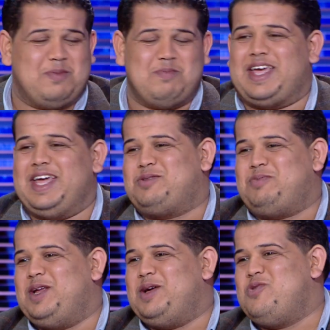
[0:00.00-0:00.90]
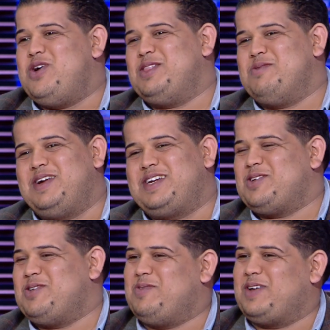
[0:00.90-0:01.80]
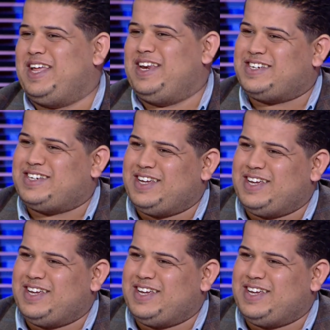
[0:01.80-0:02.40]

ما كانش معناه مهادم برشا ولا ما كانش